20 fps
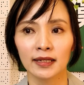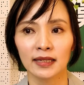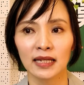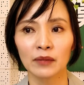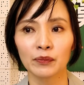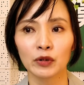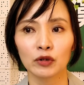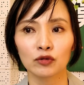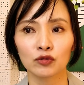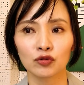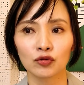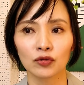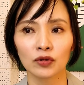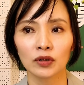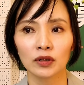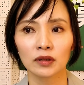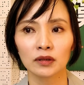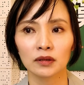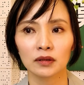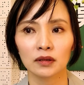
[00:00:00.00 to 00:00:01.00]
那比如
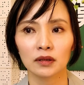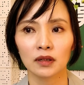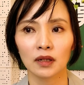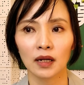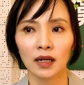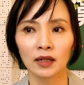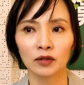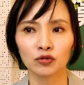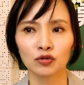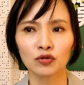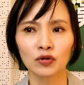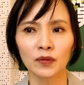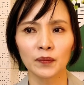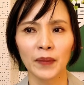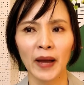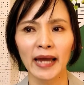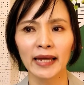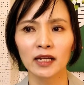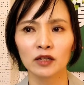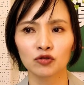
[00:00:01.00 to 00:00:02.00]
说，呃，如果
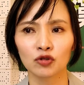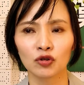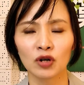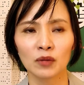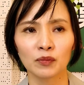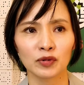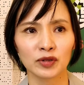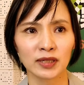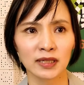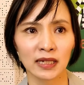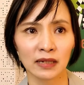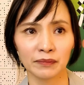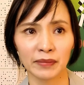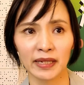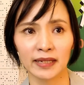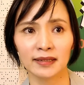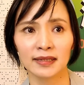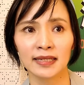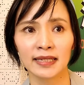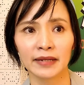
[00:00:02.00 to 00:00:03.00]
拍的状况不是很
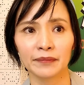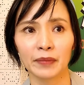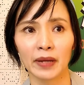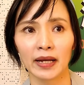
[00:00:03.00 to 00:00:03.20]
明显